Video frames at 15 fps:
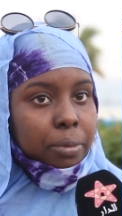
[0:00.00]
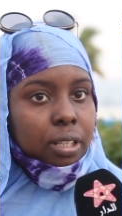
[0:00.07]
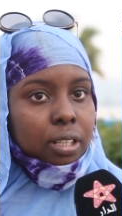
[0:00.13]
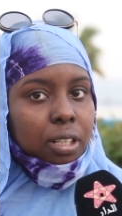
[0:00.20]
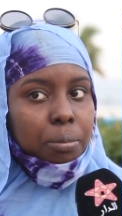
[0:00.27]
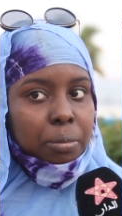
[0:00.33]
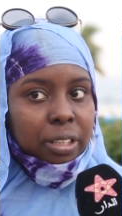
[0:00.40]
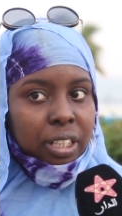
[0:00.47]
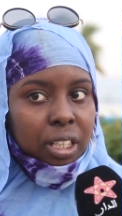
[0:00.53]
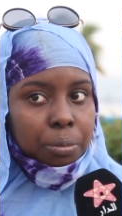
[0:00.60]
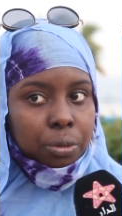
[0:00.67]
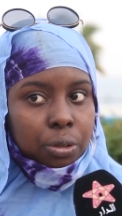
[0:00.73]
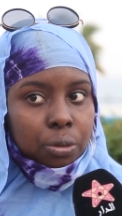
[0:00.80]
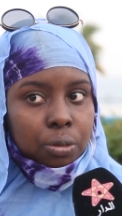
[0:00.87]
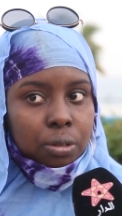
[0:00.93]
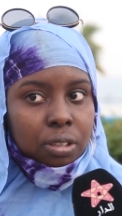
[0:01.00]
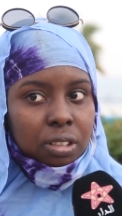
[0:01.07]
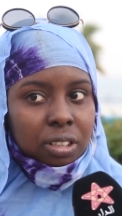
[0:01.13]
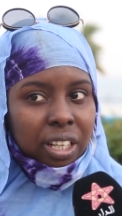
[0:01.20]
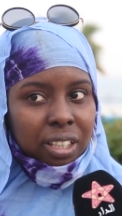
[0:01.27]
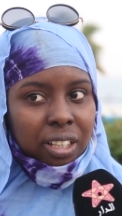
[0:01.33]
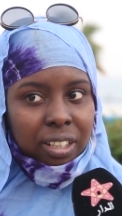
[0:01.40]
من من كاميو
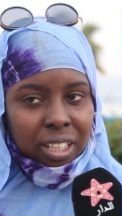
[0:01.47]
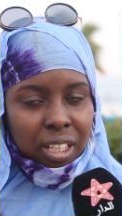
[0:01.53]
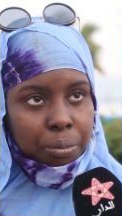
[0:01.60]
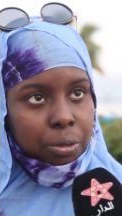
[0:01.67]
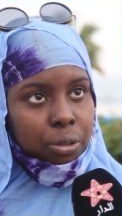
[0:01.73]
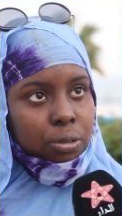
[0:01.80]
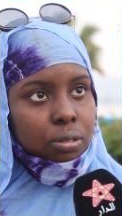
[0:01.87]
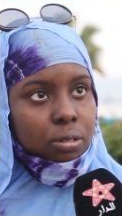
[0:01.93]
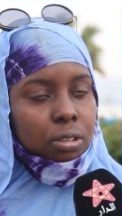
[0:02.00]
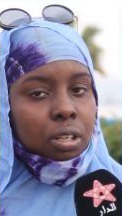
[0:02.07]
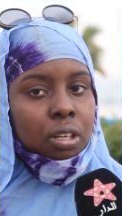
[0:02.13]
يعني الكاميون